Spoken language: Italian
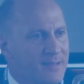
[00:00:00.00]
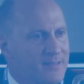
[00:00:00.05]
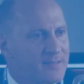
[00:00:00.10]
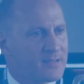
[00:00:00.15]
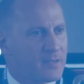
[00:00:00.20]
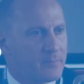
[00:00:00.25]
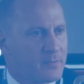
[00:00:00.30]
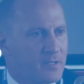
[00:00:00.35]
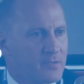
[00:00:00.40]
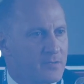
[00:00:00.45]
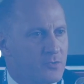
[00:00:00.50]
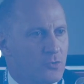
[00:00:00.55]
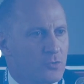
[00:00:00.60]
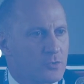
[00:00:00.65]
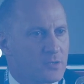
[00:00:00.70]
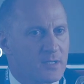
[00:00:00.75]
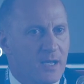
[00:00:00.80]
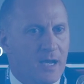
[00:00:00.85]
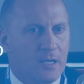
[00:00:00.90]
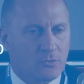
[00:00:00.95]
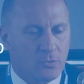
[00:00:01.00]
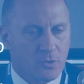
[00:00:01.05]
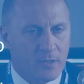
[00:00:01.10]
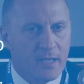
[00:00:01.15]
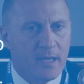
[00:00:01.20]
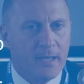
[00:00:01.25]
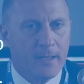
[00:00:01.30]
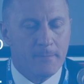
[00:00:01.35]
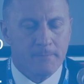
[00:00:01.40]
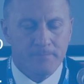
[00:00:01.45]
passa per
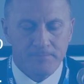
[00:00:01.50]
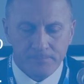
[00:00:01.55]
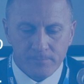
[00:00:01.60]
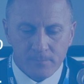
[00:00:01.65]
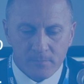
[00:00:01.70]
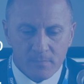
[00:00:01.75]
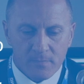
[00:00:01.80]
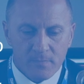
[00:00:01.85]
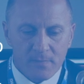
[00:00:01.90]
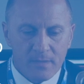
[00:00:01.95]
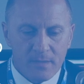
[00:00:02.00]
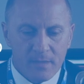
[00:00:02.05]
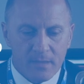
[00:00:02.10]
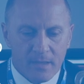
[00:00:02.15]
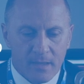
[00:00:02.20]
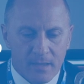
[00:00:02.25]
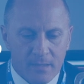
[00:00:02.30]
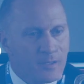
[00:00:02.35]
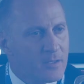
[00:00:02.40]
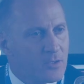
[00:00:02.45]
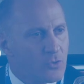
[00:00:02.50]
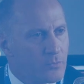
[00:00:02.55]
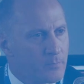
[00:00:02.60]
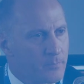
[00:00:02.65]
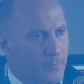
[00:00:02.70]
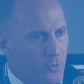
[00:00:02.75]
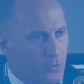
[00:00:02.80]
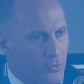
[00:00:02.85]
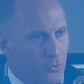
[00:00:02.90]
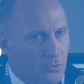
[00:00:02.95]
scontato che dall'esame di
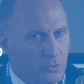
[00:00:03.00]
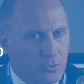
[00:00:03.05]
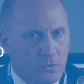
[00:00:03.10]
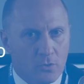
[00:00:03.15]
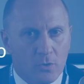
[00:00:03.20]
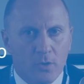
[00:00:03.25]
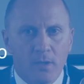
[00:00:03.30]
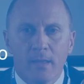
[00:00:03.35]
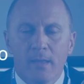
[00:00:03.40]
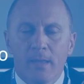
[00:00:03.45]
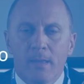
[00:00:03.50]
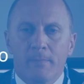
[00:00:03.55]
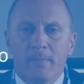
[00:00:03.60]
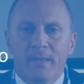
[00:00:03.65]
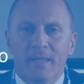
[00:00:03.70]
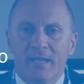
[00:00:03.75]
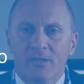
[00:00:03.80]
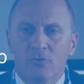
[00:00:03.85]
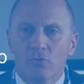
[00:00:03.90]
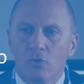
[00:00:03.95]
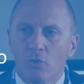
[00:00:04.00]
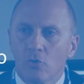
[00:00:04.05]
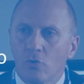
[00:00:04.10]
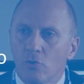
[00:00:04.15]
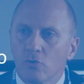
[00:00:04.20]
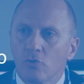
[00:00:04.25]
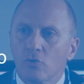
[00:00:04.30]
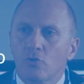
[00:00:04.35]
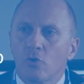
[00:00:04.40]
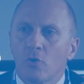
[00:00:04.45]
un prodotto mi rendo
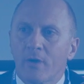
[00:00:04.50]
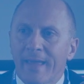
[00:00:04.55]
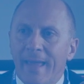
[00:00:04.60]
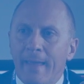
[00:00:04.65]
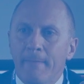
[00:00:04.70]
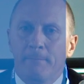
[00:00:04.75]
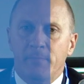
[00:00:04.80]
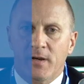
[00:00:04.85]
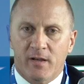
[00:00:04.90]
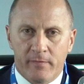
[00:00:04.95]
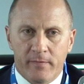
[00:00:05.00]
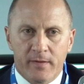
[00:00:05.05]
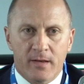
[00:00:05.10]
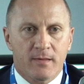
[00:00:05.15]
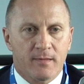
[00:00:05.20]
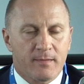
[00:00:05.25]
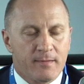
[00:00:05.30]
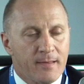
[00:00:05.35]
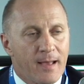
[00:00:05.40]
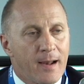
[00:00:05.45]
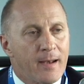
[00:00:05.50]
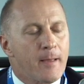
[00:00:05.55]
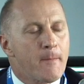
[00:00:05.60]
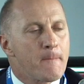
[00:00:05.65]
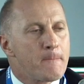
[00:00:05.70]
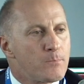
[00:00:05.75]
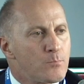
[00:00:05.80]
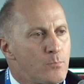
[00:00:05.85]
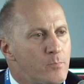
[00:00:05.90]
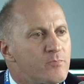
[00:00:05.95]
conto che è
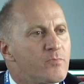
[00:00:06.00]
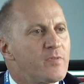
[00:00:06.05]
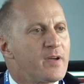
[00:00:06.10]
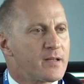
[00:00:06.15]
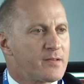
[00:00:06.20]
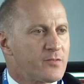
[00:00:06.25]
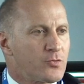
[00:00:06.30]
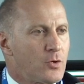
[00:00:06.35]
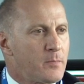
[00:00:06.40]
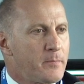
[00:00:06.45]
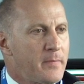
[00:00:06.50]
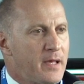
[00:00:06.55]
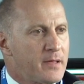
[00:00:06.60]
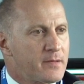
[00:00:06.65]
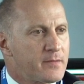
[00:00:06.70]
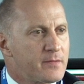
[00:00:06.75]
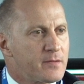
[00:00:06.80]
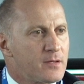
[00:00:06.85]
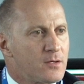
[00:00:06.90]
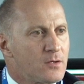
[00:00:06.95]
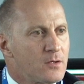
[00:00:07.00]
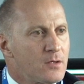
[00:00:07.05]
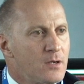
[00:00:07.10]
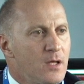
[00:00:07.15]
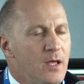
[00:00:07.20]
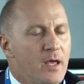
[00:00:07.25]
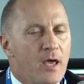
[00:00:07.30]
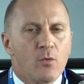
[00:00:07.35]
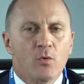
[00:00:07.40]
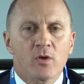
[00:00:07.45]
preferenziale verso il
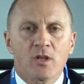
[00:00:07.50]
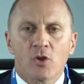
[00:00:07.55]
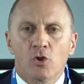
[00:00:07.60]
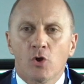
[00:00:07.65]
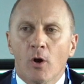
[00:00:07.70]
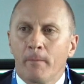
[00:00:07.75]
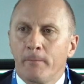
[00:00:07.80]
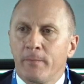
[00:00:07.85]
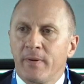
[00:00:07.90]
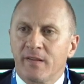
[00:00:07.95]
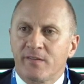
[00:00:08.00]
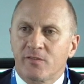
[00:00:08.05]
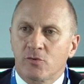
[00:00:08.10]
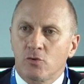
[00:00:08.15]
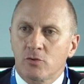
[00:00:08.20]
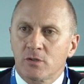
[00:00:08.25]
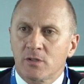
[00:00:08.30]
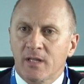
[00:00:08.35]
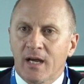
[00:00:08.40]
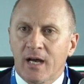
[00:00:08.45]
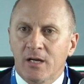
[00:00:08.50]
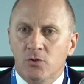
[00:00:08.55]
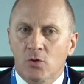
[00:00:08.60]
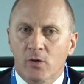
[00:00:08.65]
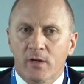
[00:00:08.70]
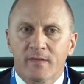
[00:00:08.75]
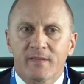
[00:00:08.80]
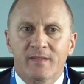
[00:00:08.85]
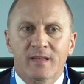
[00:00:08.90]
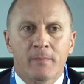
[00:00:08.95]
Messico, quindi do per
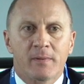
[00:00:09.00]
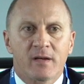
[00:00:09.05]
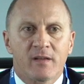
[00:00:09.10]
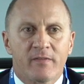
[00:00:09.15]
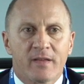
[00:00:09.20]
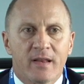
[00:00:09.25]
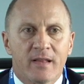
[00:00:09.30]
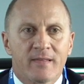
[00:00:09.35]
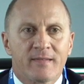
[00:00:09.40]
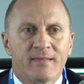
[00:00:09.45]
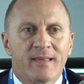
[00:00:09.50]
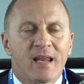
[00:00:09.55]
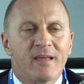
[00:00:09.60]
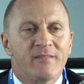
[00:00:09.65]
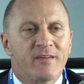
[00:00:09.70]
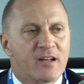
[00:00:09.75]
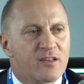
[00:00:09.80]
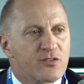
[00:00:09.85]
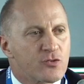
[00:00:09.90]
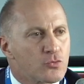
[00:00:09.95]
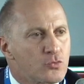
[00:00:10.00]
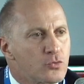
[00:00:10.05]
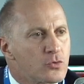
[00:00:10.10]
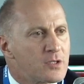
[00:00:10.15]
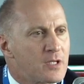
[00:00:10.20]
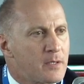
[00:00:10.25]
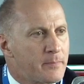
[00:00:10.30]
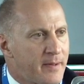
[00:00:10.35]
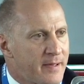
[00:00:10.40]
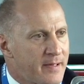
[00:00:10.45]
scontato che sia preferenziale verso
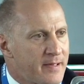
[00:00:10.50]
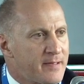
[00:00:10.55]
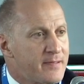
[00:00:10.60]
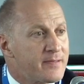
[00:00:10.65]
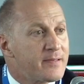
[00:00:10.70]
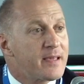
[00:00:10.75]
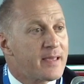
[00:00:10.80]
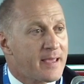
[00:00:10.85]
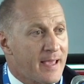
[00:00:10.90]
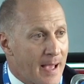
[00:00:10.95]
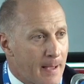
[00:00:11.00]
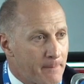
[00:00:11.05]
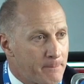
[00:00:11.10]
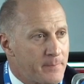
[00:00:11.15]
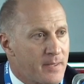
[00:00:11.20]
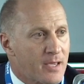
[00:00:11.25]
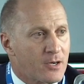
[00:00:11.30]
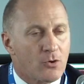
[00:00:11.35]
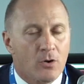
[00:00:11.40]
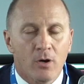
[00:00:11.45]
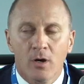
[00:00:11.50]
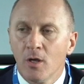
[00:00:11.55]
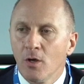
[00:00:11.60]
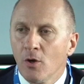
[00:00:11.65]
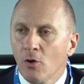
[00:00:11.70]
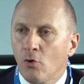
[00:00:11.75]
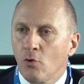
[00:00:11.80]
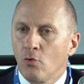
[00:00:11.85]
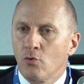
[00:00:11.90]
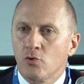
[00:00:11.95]
tutti i paesi che abbiano
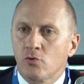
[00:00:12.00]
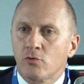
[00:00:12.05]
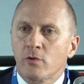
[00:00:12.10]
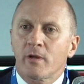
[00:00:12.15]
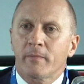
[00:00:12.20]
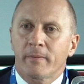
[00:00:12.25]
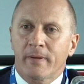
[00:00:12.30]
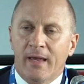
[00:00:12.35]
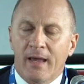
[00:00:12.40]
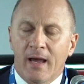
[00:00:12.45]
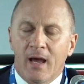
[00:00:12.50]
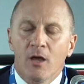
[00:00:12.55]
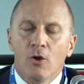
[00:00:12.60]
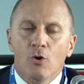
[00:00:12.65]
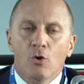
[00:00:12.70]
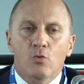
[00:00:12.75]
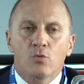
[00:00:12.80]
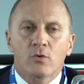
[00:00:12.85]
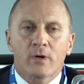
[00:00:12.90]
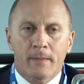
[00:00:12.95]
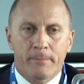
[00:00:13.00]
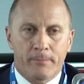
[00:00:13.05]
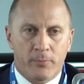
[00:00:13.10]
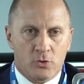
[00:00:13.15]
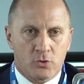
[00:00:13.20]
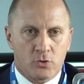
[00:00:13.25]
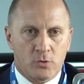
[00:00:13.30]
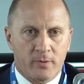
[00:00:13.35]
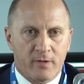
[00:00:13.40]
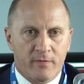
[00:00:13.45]
con l'Unione Europea un
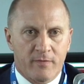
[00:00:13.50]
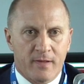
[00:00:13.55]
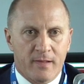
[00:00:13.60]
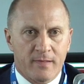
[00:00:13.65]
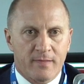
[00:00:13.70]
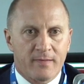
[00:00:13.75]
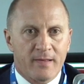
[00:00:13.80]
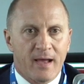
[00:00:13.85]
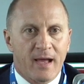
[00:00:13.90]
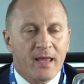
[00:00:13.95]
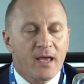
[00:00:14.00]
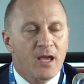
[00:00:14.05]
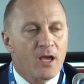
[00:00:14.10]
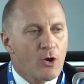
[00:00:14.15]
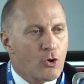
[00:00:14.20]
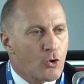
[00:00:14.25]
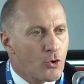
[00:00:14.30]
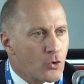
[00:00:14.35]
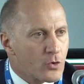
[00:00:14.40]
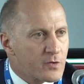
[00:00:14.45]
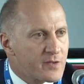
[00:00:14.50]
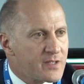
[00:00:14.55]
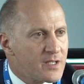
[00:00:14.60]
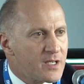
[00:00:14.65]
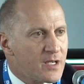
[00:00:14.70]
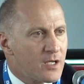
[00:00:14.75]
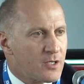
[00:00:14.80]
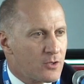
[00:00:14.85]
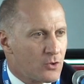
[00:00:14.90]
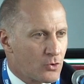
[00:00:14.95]
rapporto preferenziale.
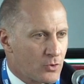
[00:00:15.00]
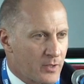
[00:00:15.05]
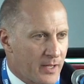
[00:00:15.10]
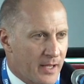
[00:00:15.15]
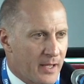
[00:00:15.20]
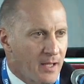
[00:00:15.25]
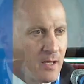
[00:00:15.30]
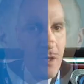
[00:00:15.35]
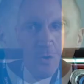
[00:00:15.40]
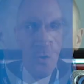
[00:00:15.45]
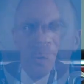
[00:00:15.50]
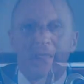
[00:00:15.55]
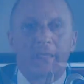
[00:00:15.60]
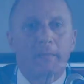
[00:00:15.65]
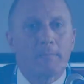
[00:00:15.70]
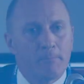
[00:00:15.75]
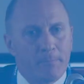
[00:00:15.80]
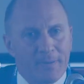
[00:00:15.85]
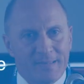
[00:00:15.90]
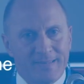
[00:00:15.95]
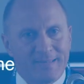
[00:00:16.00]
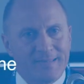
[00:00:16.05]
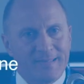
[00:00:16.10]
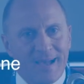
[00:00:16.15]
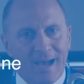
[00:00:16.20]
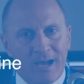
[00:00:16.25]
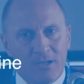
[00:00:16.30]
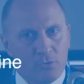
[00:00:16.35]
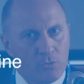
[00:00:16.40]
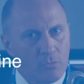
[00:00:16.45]
Così non è. In
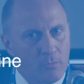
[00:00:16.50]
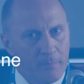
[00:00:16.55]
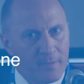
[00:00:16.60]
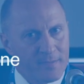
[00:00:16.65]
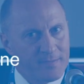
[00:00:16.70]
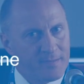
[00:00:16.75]
passato, in un